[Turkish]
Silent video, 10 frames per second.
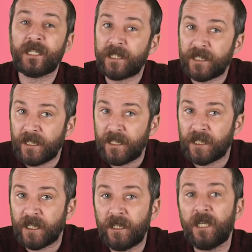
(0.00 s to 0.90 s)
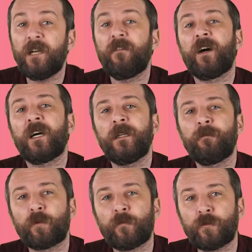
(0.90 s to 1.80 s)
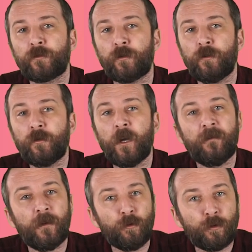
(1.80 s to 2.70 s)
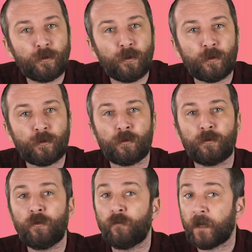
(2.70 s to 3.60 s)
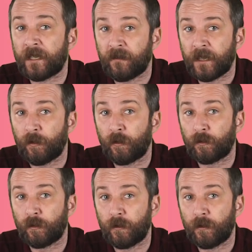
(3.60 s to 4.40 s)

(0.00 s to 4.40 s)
tescili için fahri profesörlük ve hukuk doktorluğu ünvanı veriyordu.